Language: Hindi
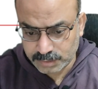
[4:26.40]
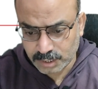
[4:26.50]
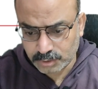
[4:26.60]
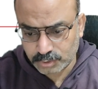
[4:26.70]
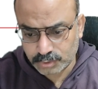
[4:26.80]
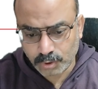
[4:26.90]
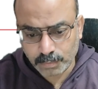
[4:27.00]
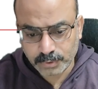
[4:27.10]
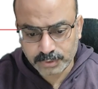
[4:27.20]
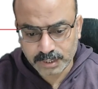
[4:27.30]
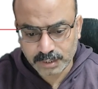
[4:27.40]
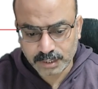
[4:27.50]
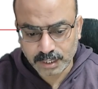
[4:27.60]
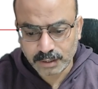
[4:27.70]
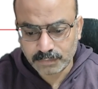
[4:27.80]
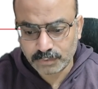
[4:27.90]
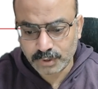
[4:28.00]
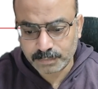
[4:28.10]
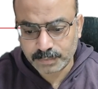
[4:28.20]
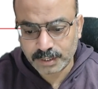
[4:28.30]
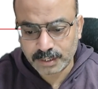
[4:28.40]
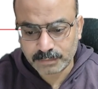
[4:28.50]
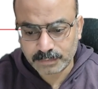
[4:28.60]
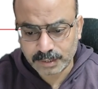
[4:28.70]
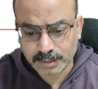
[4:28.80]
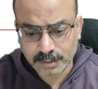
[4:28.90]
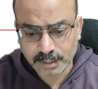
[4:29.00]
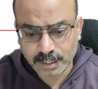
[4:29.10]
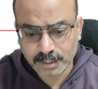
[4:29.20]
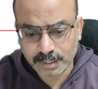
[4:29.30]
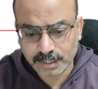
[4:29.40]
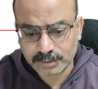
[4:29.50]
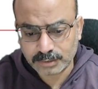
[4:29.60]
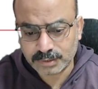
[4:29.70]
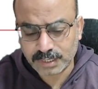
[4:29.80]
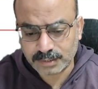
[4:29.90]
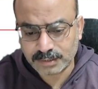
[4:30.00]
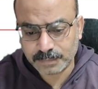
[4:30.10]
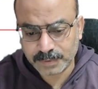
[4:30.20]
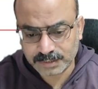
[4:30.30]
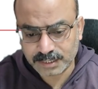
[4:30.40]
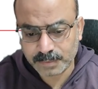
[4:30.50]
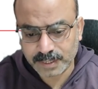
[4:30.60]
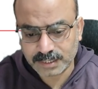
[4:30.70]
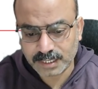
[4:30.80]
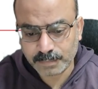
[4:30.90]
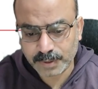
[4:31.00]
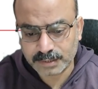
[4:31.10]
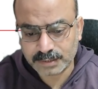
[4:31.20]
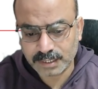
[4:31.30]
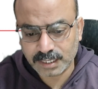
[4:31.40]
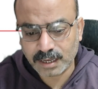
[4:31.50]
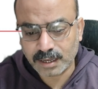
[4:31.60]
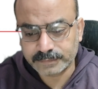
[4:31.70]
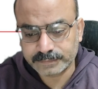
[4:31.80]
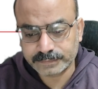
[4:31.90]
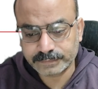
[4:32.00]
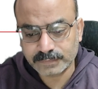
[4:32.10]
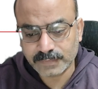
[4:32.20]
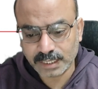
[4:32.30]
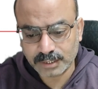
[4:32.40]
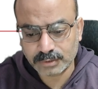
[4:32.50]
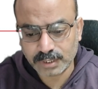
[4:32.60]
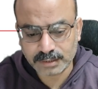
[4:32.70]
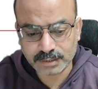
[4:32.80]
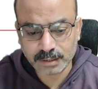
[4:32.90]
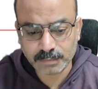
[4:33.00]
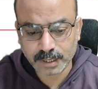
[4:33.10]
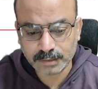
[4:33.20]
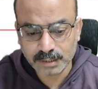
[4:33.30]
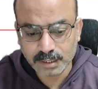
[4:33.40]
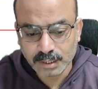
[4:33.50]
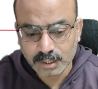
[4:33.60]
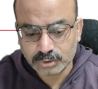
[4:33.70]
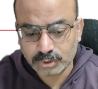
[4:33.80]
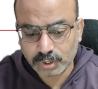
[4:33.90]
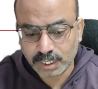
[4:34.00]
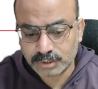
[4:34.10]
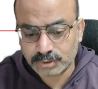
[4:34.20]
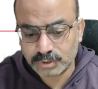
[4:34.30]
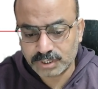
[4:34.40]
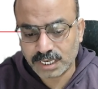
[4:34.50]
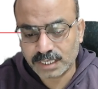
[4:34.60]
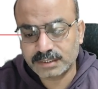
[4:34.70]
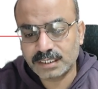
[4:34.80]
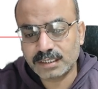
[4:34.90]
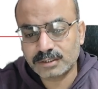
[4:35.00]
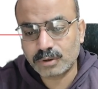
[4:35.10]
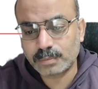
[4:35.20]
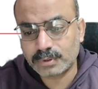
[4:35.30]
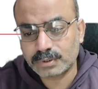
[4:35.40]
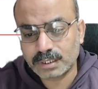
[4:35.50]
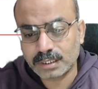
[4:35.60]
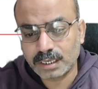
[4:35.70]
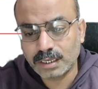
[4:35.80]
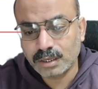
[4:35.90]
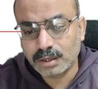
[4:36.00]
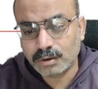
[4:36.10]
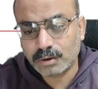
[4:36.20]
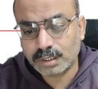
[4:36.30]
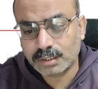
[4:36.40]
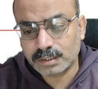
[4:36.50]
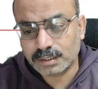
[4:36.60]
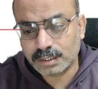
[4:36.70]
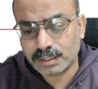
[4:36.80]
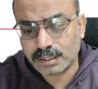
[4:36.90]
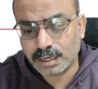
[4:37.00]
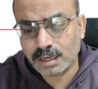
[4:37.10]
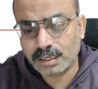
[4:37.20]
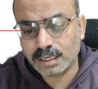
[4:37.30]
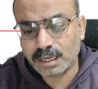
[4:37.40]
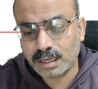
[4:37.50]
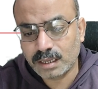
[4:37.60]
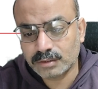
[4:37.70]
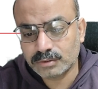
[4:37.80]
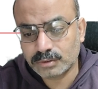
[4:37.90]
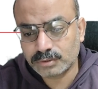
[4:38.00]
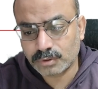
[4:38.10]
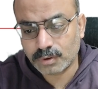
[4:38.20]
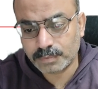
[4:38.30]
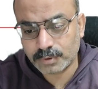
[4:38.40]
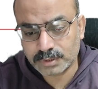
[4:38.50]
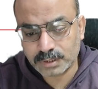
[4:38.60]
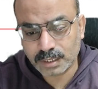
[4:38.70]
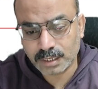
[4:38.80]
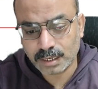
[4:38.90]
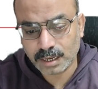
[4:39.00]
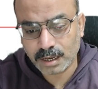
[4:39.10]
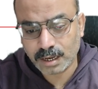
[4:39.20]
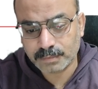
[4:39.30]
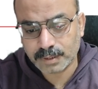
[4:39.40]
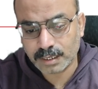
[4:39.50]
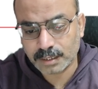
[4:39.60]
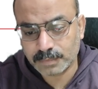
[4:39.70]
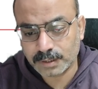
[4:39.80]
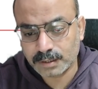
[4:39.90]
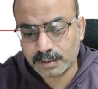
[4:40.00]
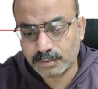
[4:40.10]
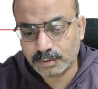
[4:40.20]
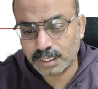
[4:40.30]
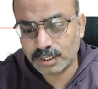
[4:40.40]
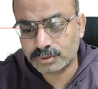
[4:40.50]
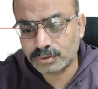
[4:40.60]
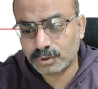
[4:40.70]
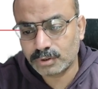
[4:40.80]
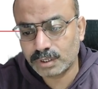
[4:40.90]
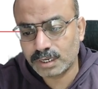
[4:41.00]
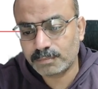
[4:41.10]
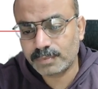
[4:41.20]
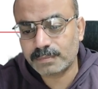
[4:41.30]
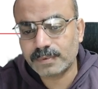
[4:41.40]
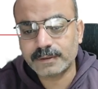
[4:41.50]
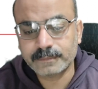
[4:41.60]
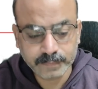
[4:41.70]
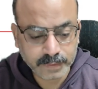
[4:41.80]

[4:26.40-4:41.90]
इसका जो स्टॉप लॉस रखना है वो आपने लगभग रखना है अगर एक सौ सतासी रुपये अस्सी पैसे के पास लिया एक के पास तो एक का स्टॉप लॉस रखना है तो अगर यहाँ लिया तो स्टॉप लॉस रहेगा आपका लगभग 190 पे